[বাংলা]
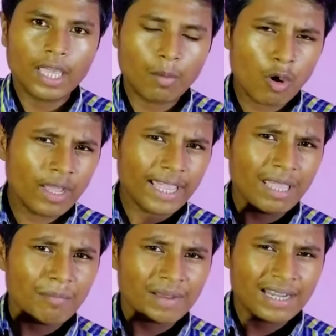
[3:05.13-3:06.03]
এবং এই
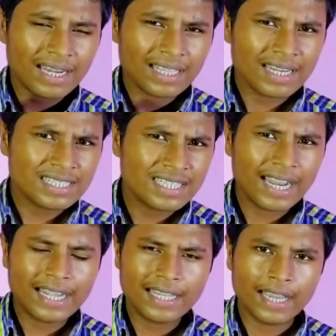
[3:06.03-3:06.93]
মিডিয়াটিকের জি
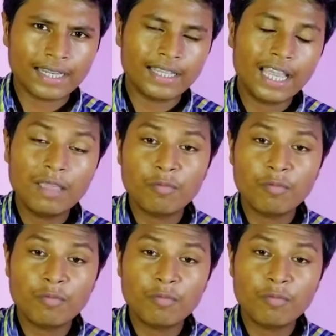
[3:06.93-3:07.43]
এইটটি এইট এই